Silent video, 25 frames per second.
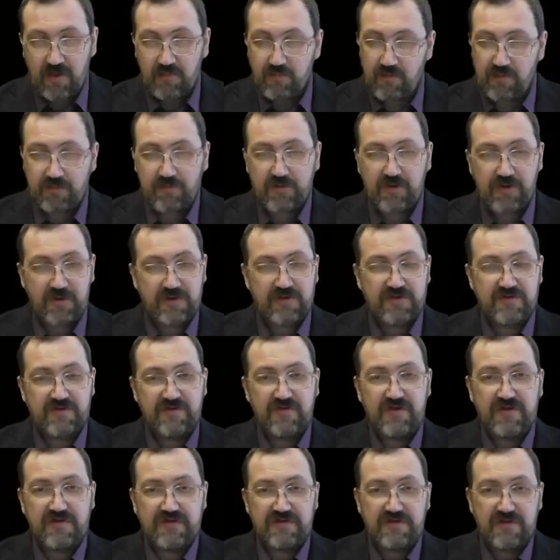Помните,
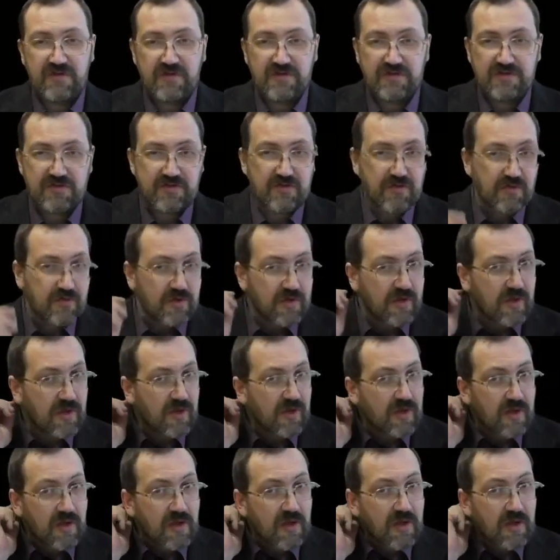известная
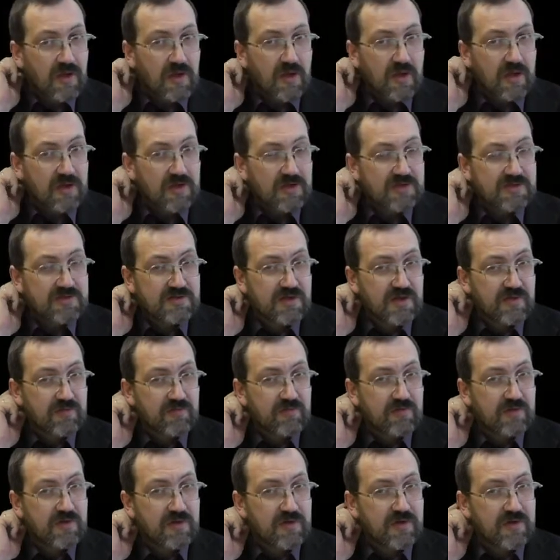история,
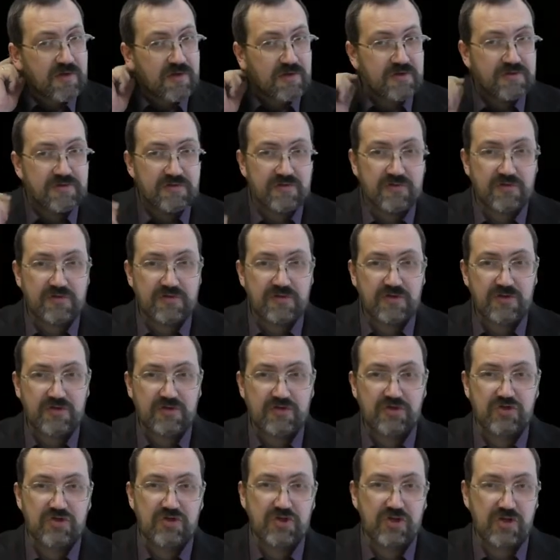разговор Иисуса
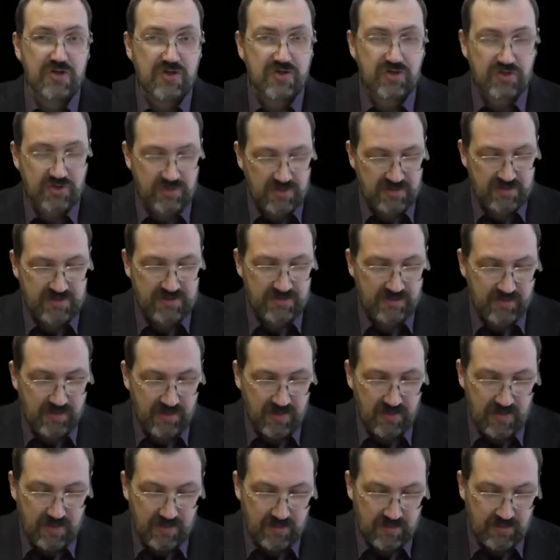с
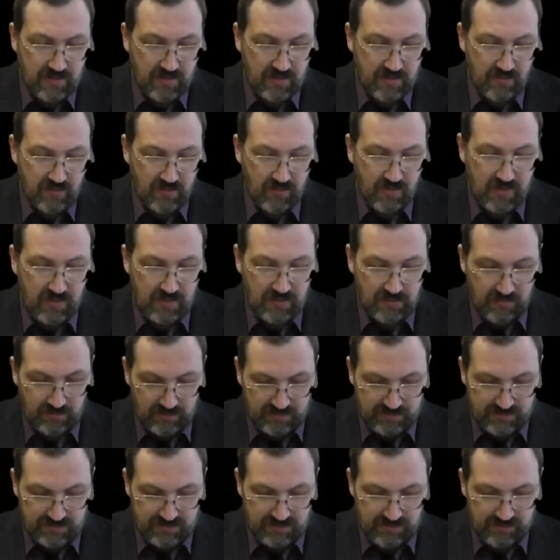женщиной-самарянкой у
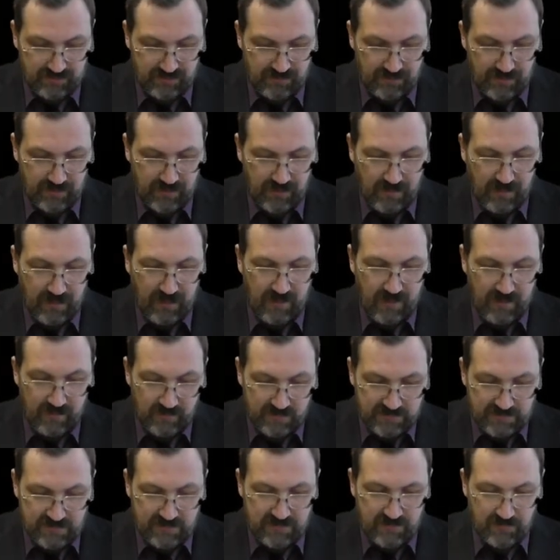колодца. И
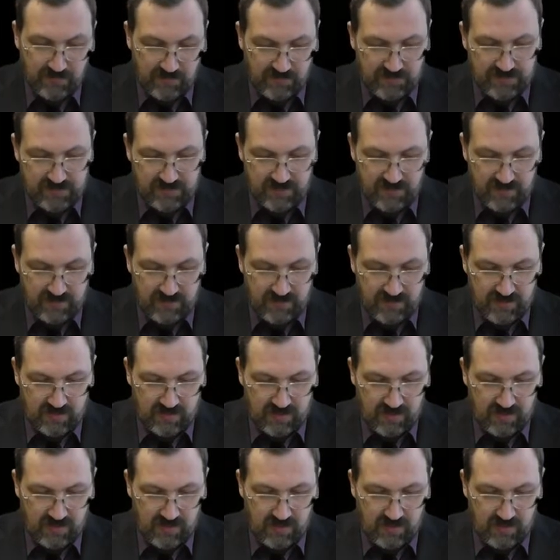вот седьмой стих.